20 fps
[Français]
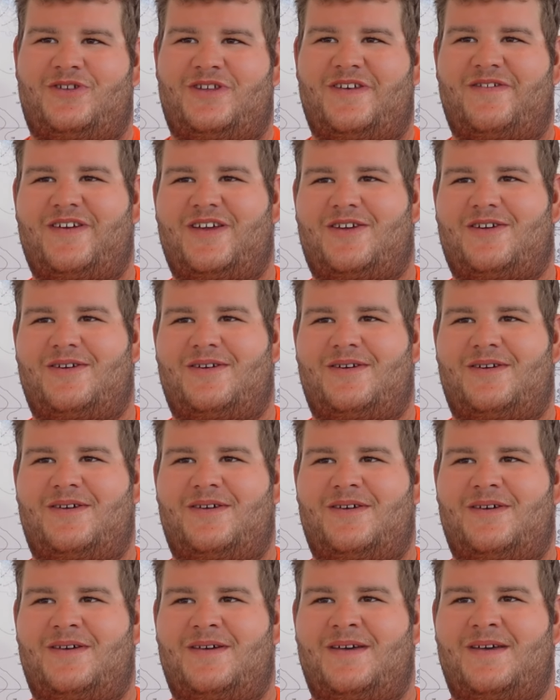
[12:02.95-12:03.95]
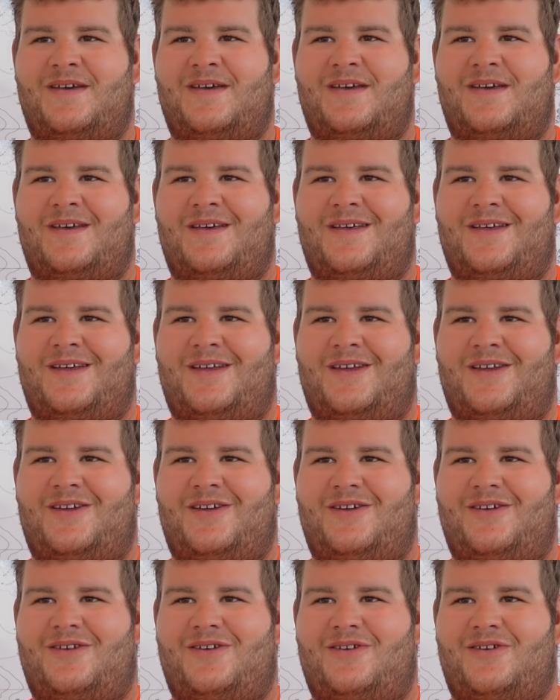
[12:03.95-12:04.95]
savais que
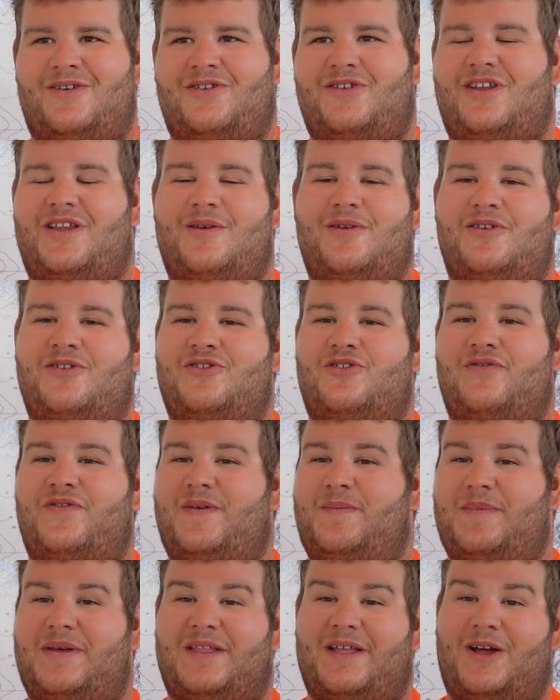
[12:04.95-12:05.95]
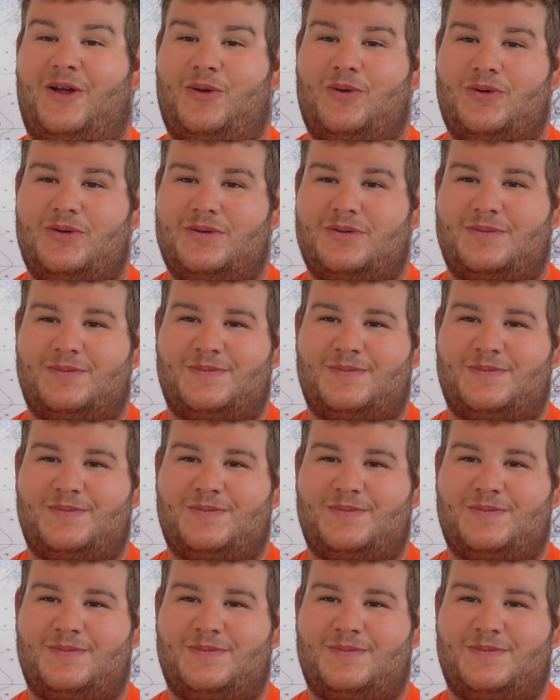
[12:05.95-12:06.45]
je, devais me mettre à l'eau.